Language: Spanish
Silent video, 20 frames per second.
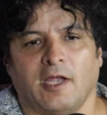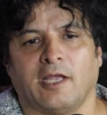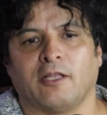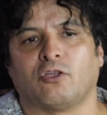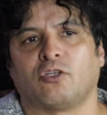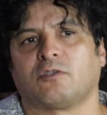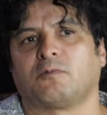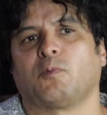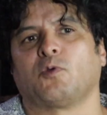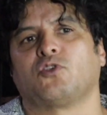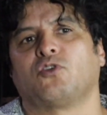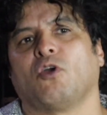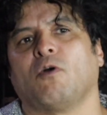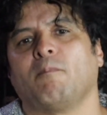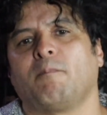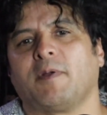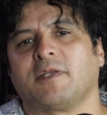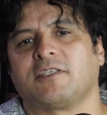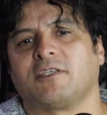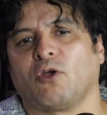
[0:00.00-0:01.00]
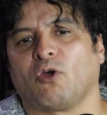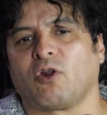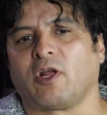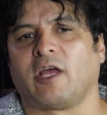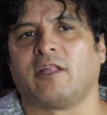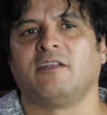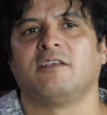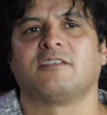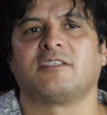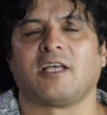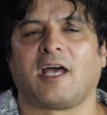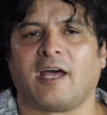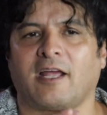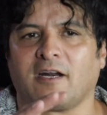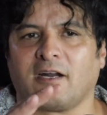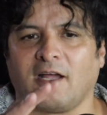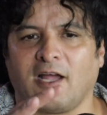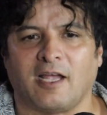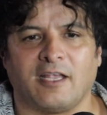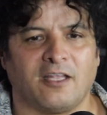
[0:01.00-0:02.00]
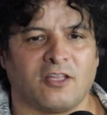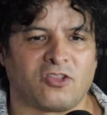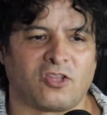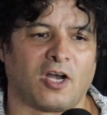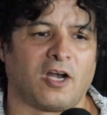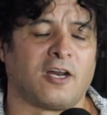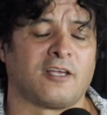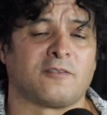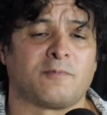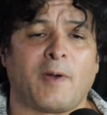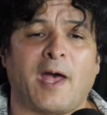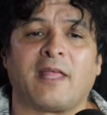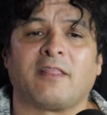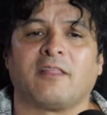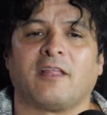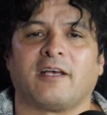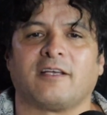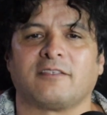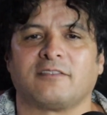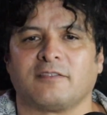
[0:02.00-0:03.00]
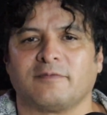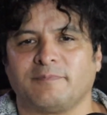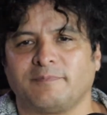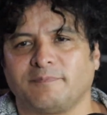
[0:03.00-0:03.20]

Entonces, pues yo empecé a organizar ahí entre las bandas,